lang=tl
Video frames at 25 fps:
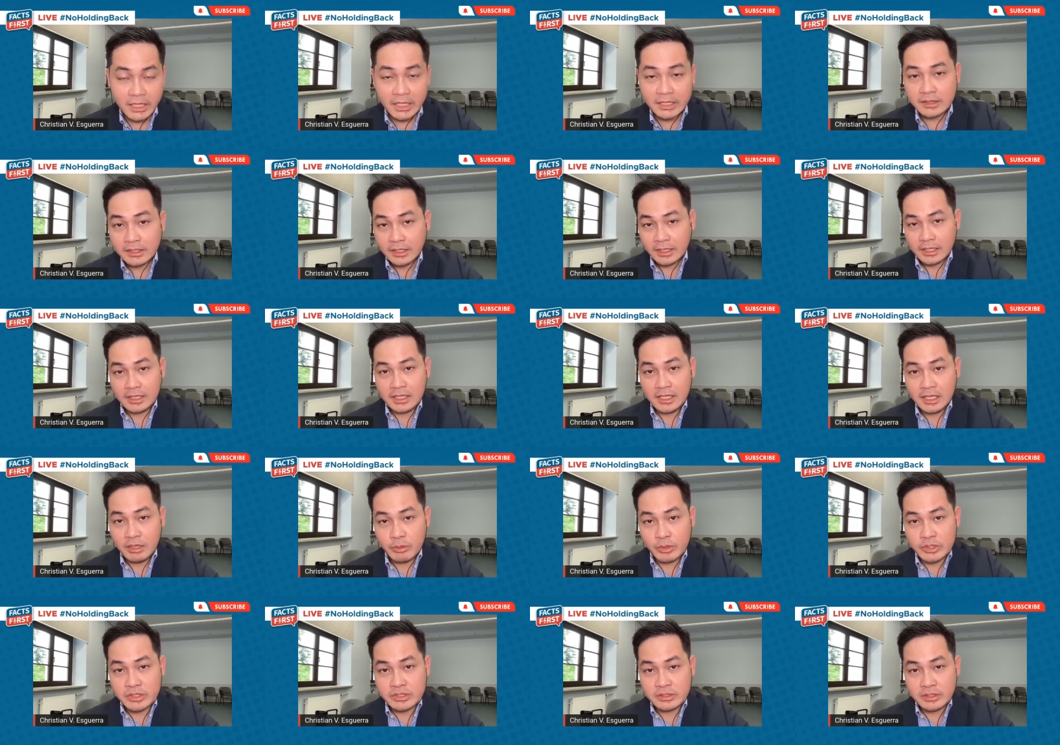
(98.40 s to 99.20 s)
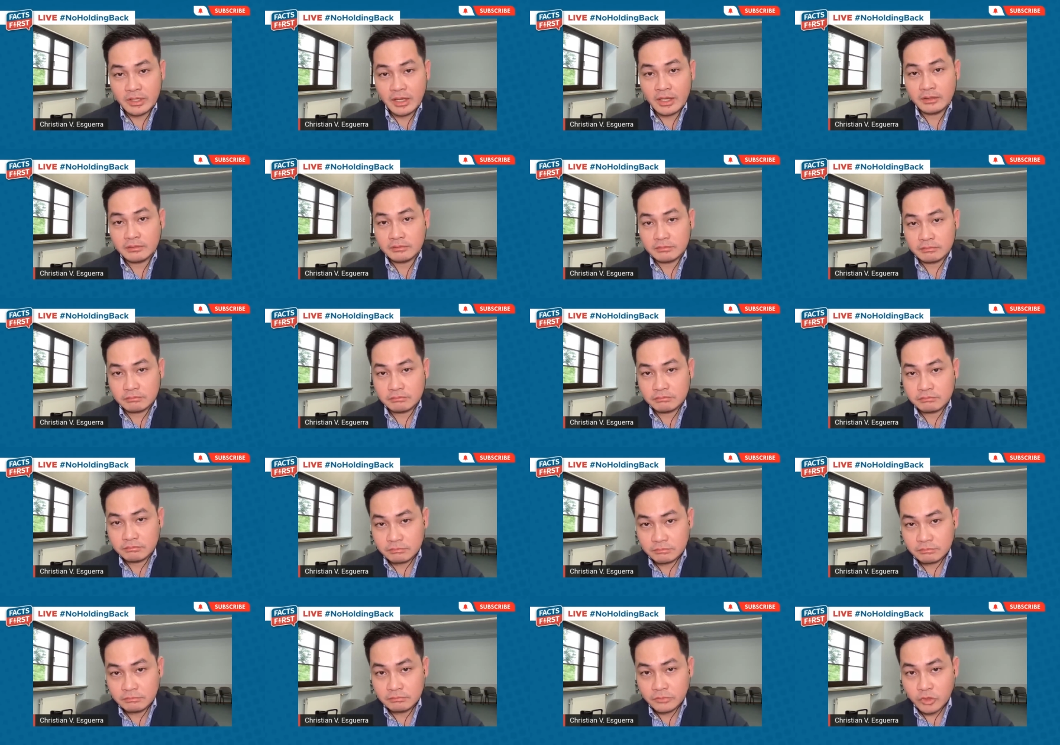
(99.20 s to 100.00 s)
technically, he was not
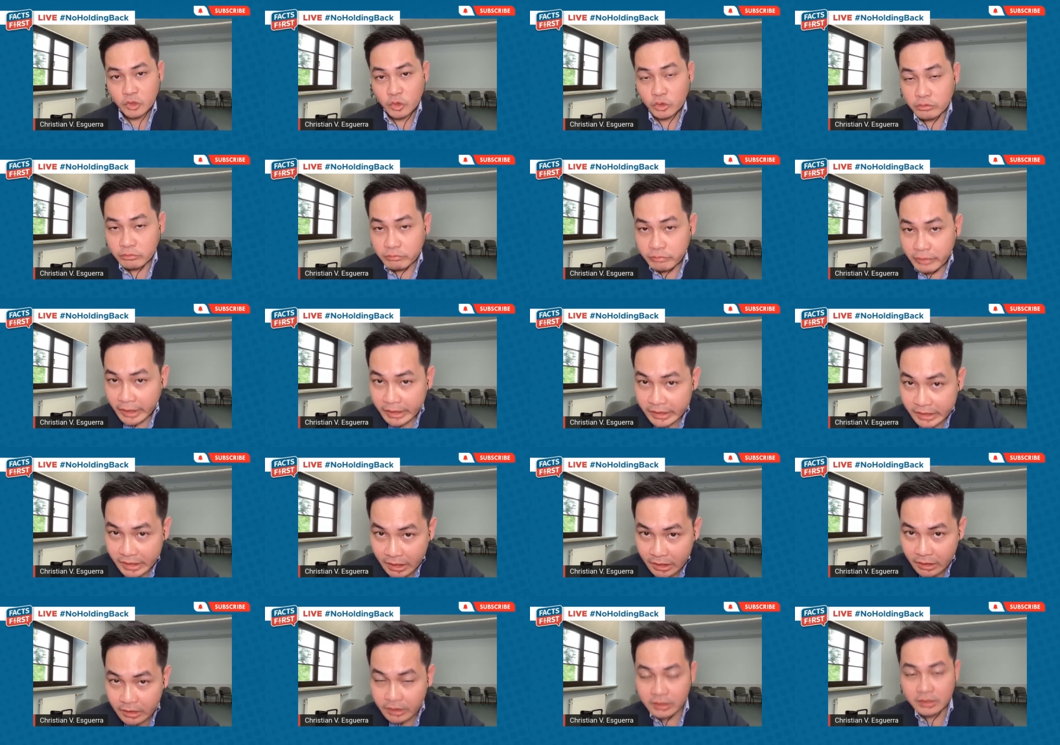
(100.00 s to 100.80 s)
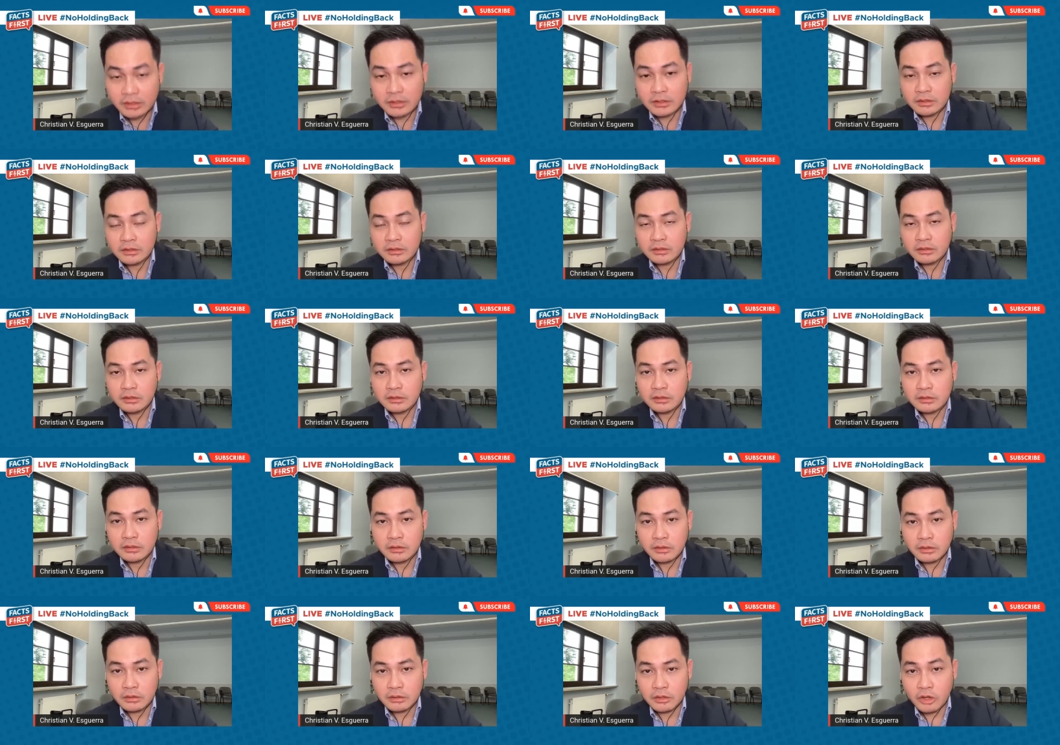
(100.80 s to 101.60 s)
convicted
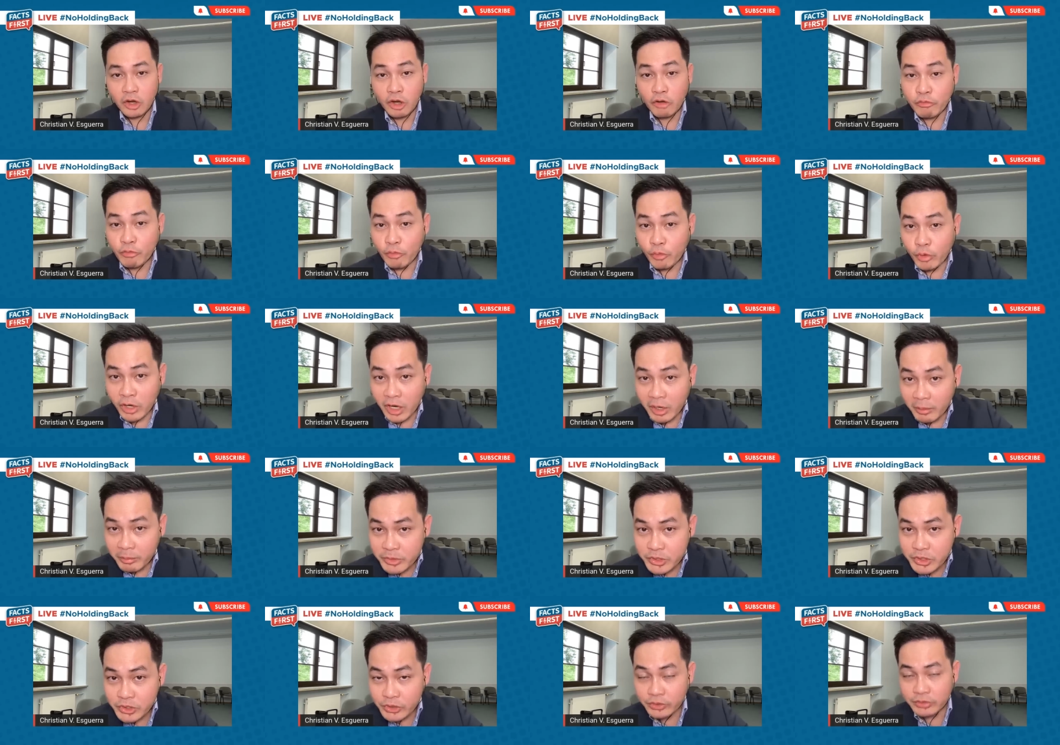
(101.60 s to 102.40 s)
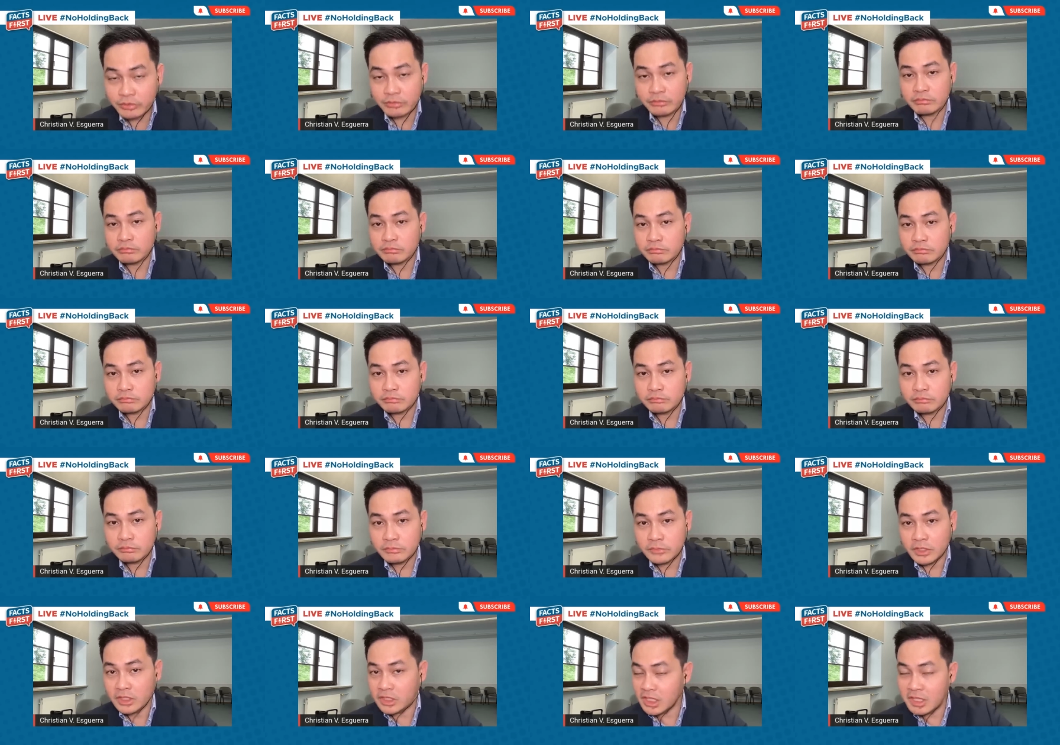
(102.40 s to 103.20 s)
of corruption.
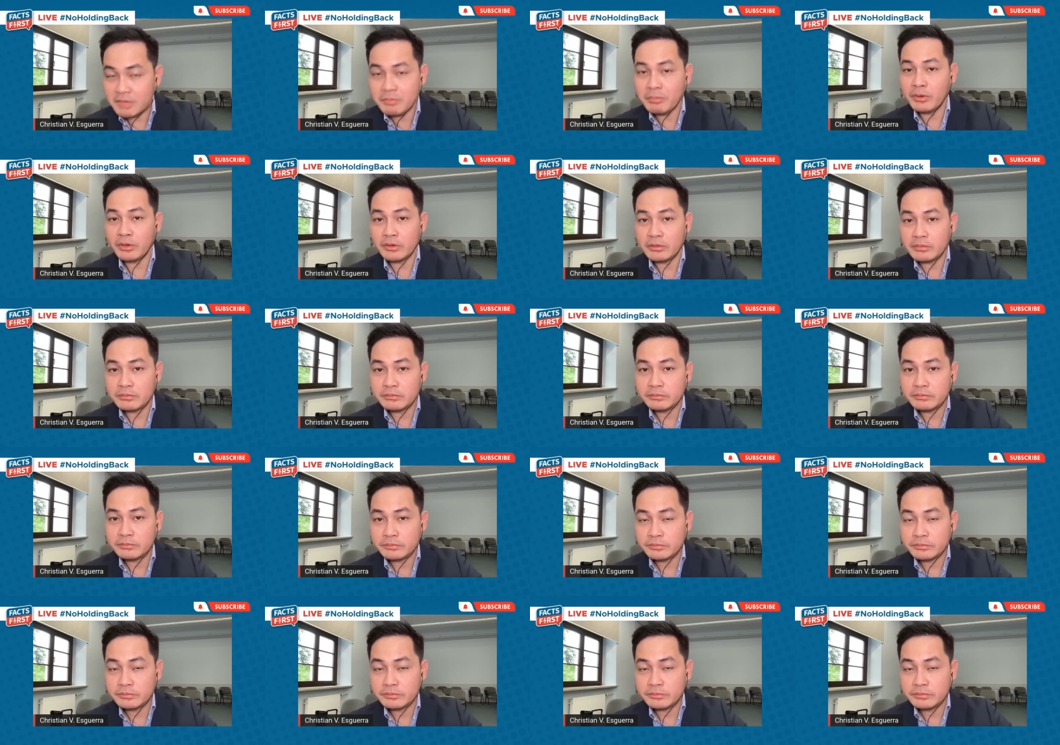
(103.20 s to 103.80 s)
Hindi po.